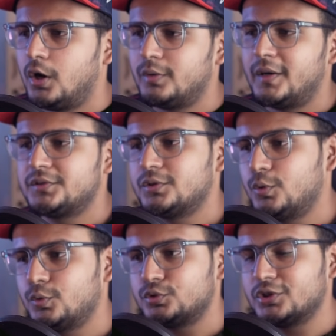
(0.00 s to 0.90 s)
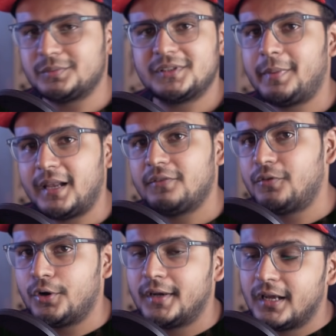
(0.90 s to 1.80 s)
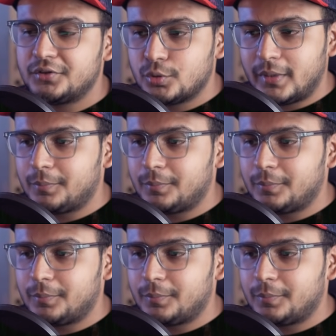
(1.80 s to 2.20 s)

और राइट सो जो सबसे पहला फॉन्ट है जो